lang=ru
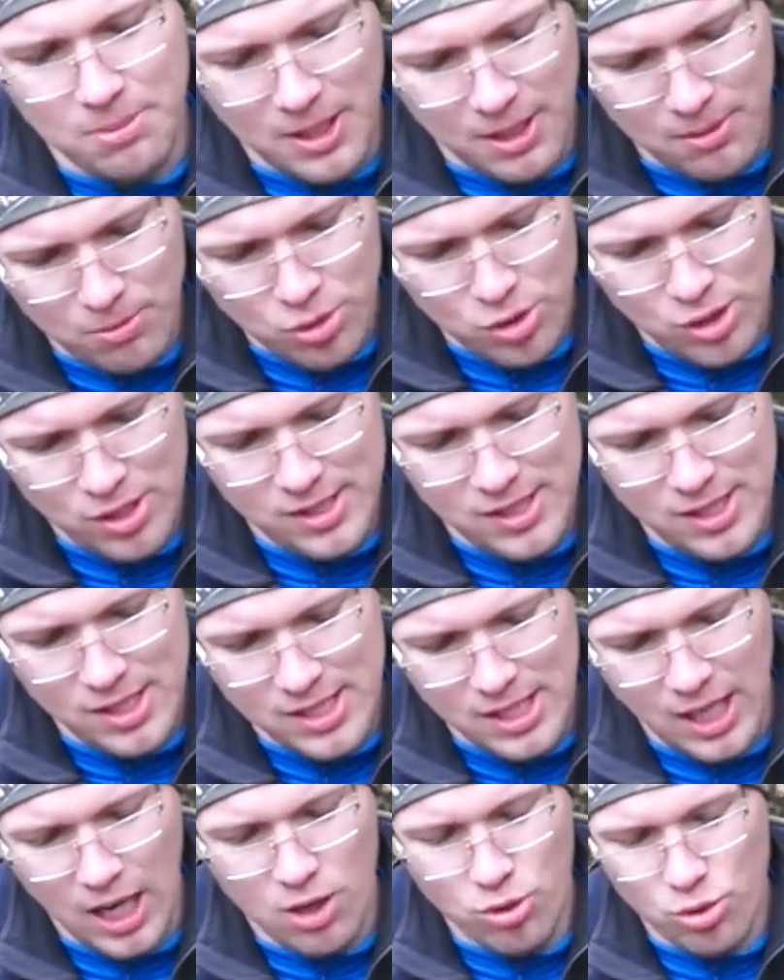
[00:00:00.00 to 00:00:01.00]
потому что
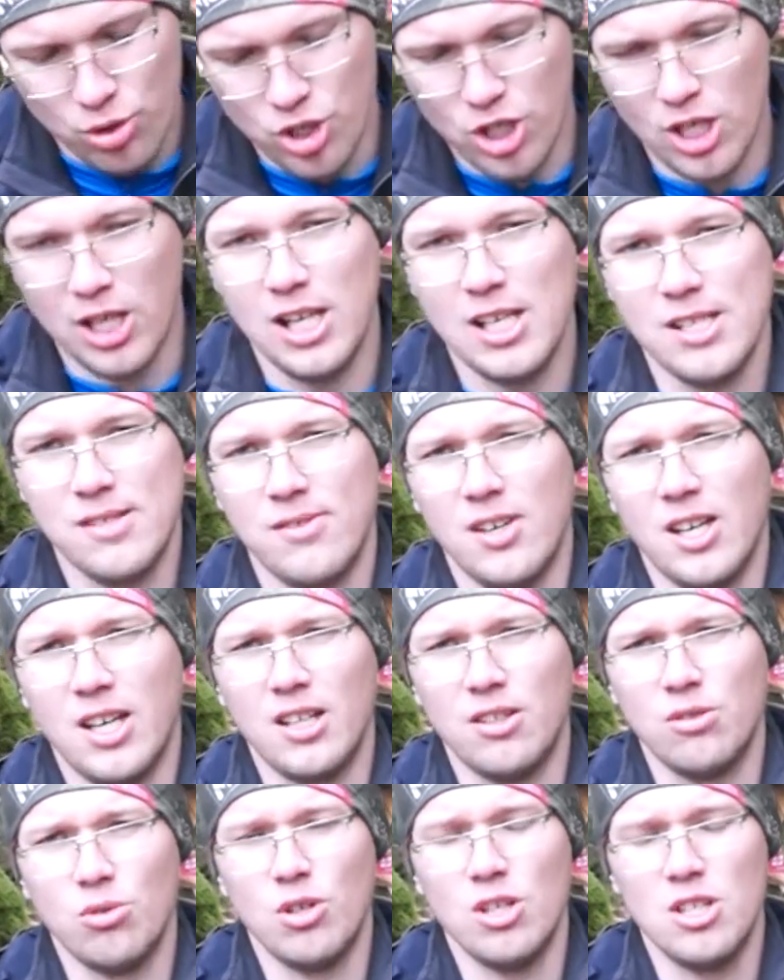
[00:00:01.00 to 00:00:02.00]
здесь хорошее лезвие,
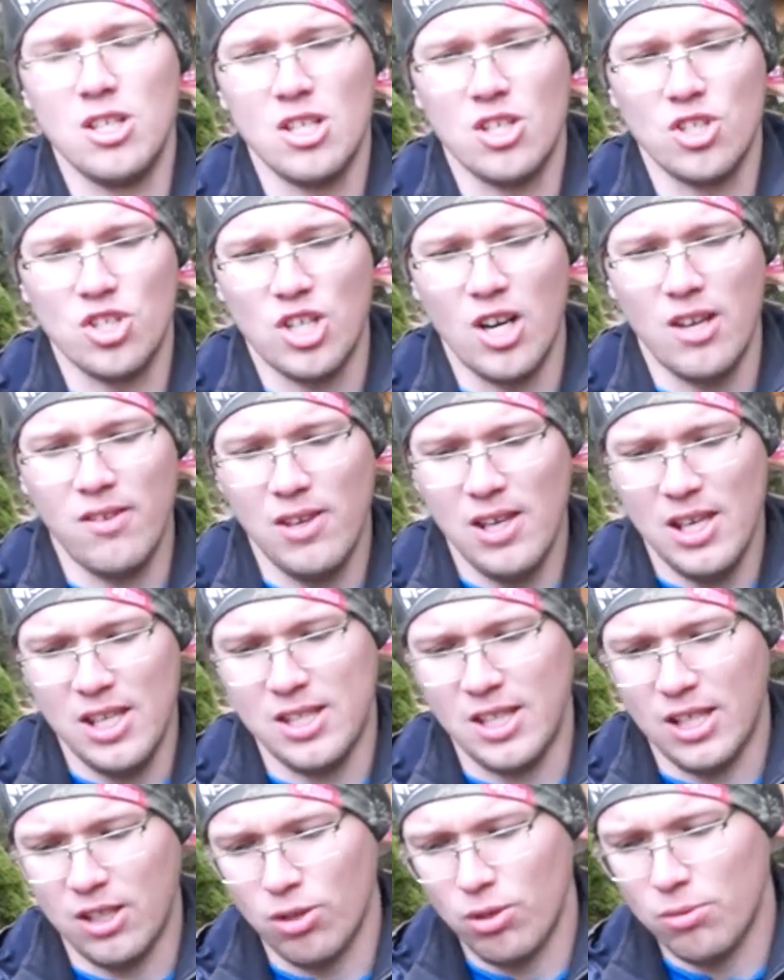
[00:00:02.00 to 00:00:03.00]
которое не
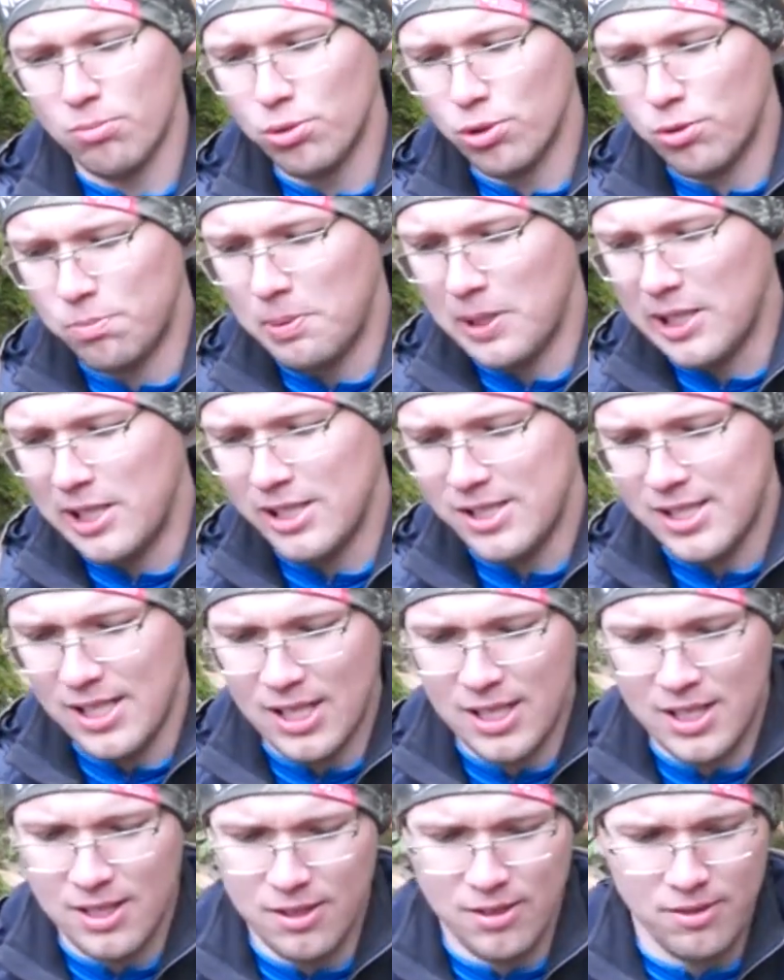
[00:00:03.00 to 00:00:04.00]
ржавеет, которое будет
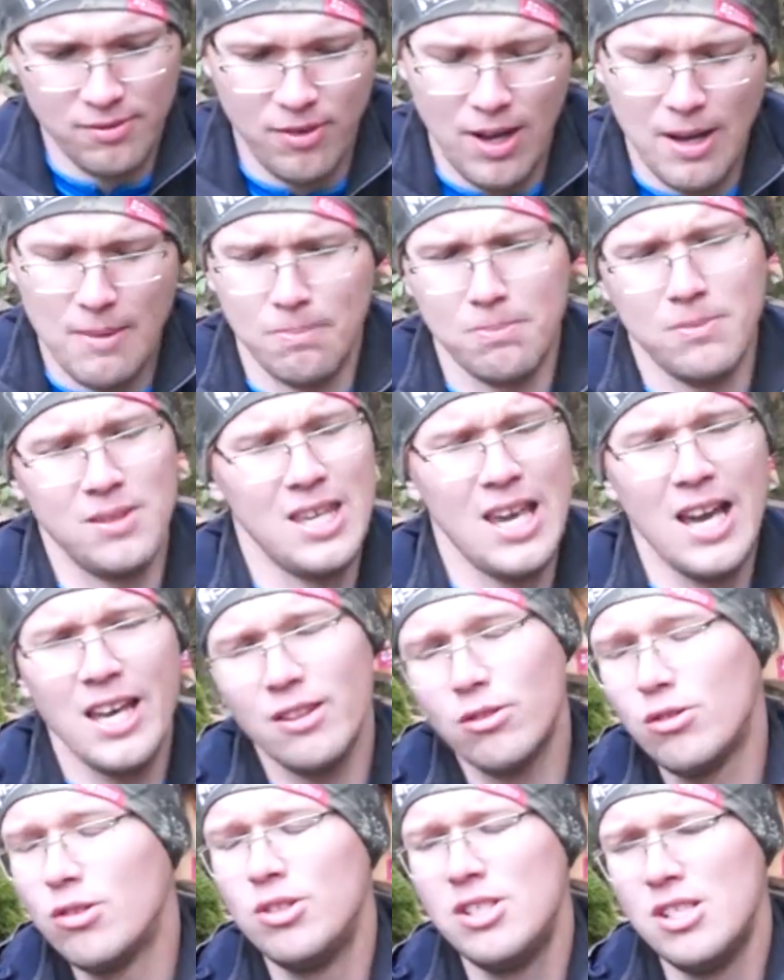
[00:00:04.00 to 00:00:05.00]
пилить вам ни
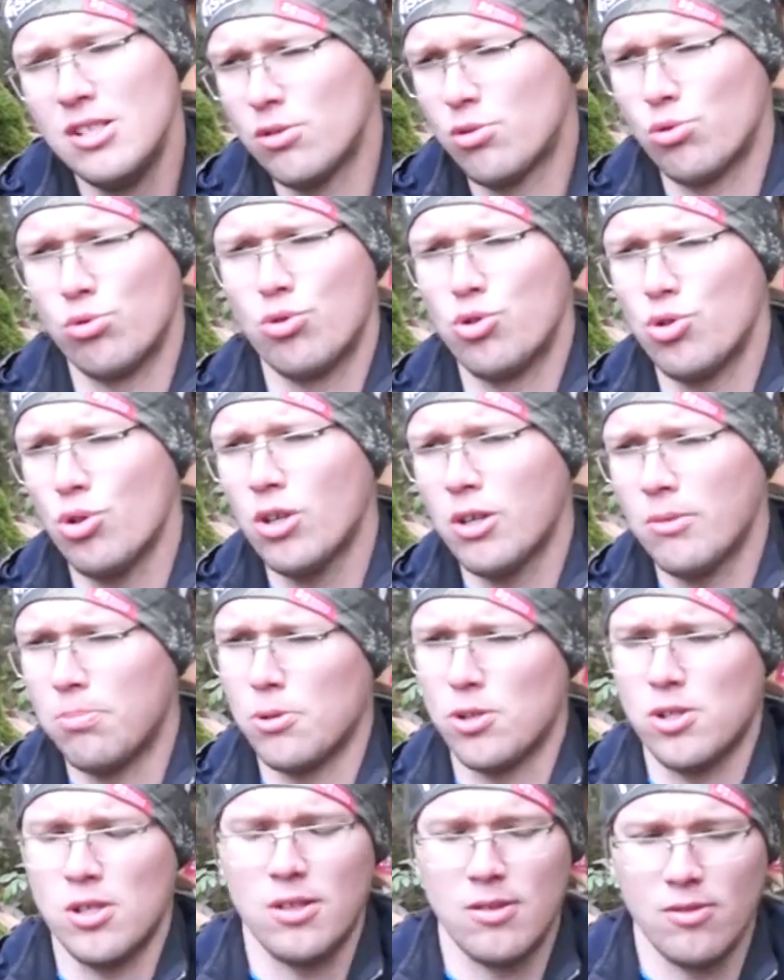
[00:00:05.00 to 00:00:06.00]
один сучок и
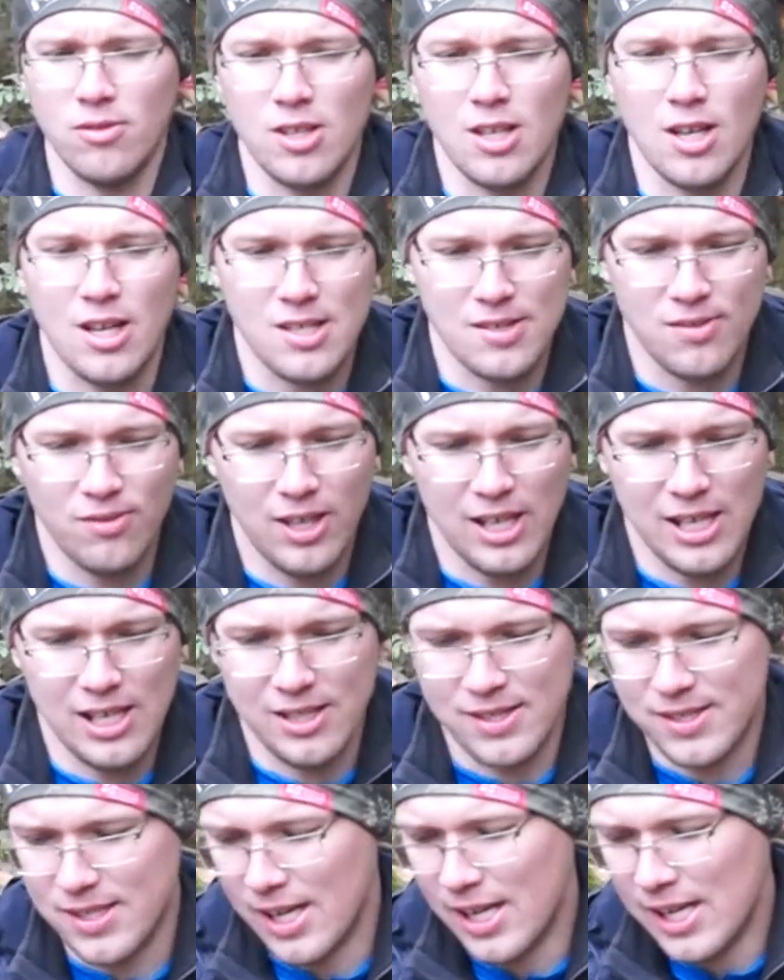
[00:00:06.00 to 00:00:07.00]
после этого не
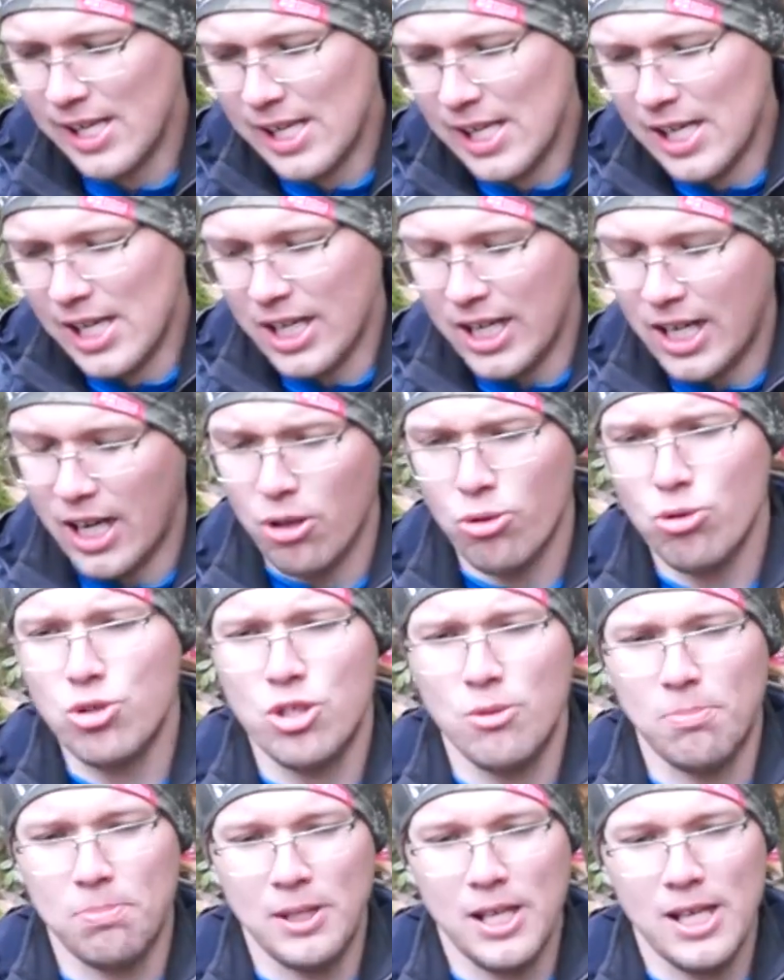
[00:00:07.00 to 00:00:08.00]
развалится.
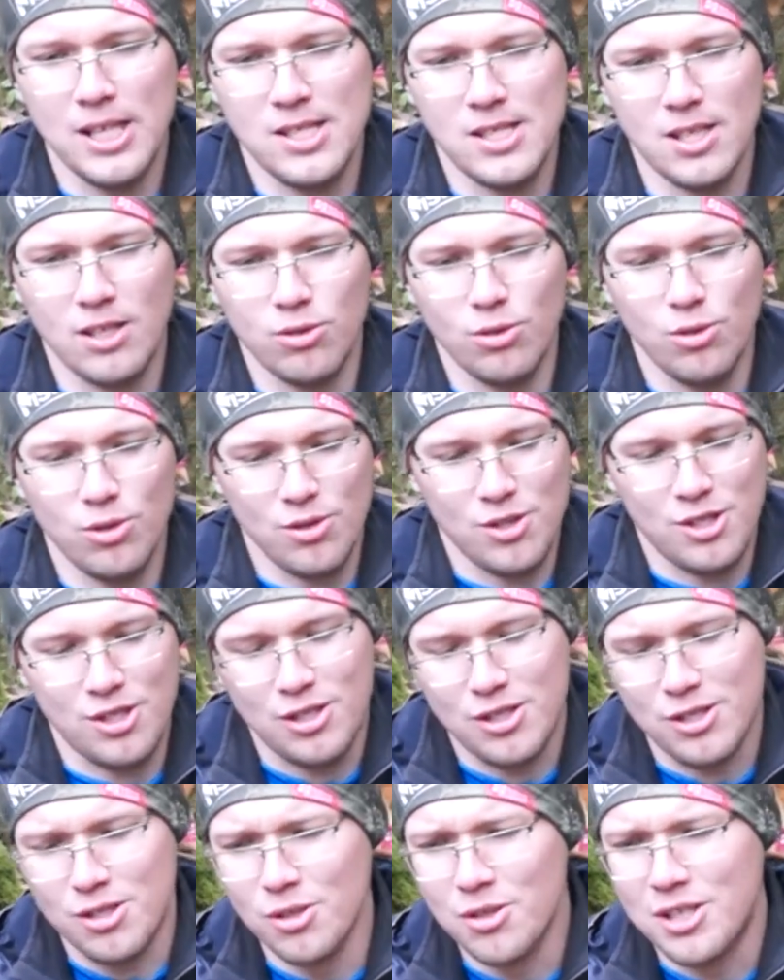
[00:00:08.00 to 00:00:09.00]
Хороший пластик, но,
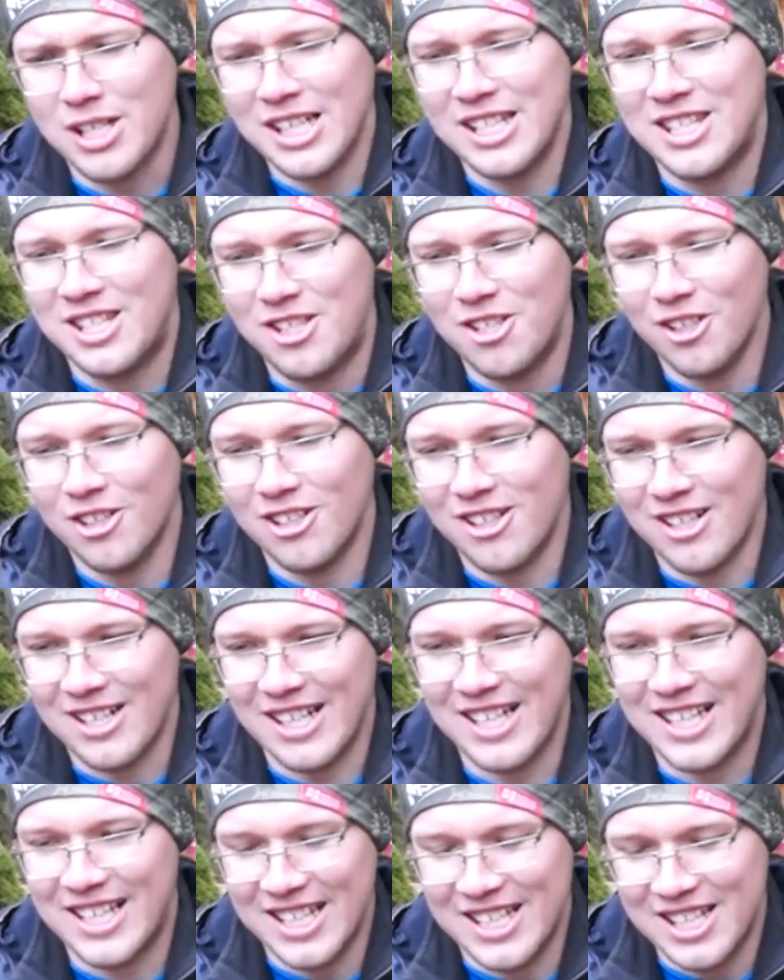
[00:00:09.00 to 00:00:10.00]
сука,
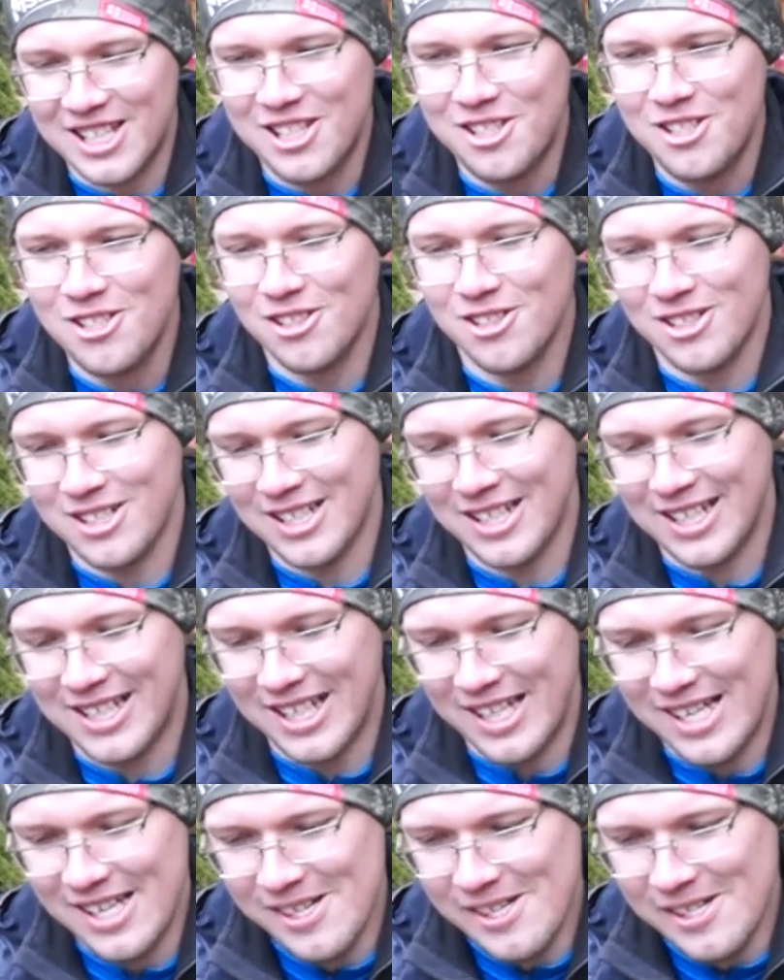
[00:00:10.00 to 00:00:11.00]
дорого,
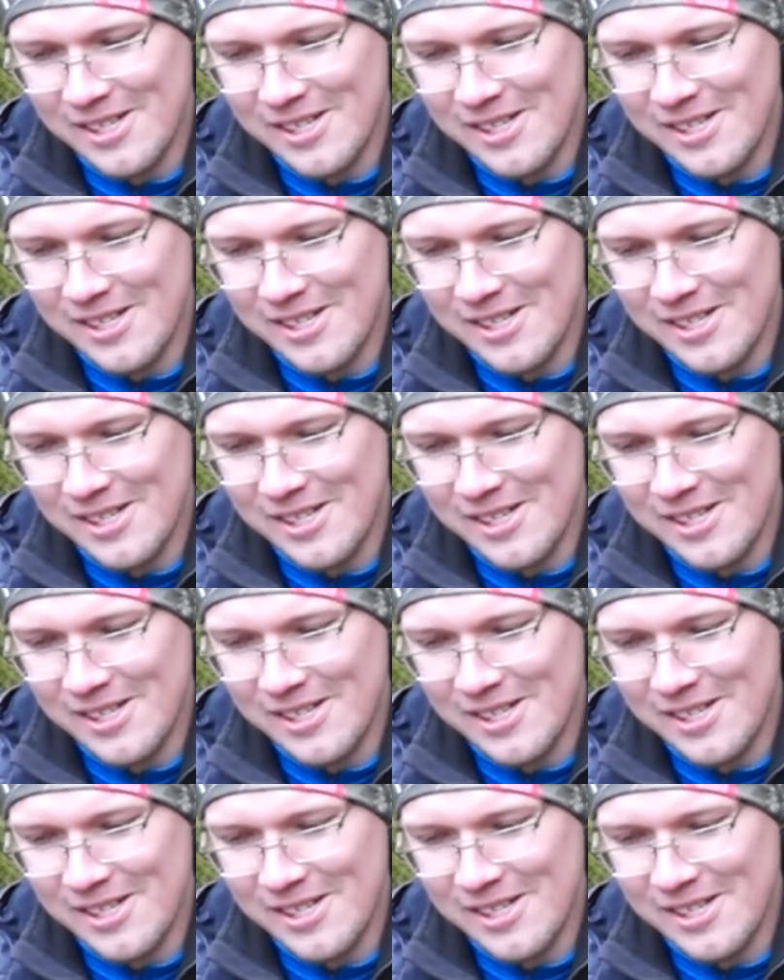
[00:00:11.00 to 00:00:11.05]
дорого.